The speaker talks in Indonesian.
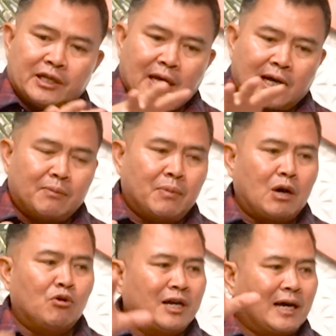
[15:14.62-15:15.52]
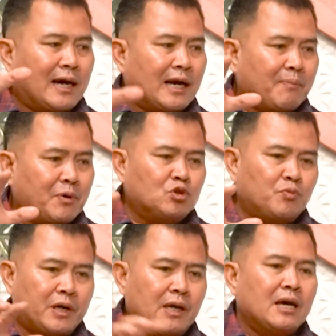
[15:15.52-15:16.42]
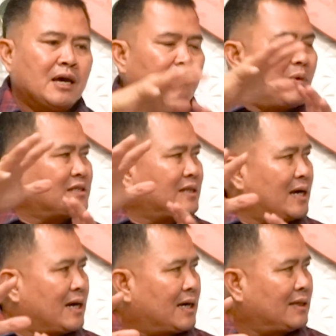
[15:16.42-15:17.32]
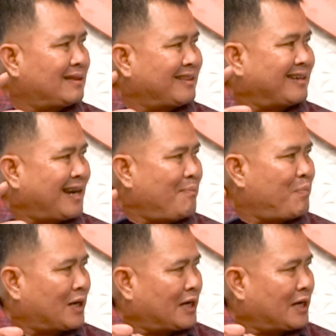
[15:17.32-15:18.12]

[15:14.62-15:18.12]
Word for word: kita akan bangun dengan harapan supaya masyarakat terdampak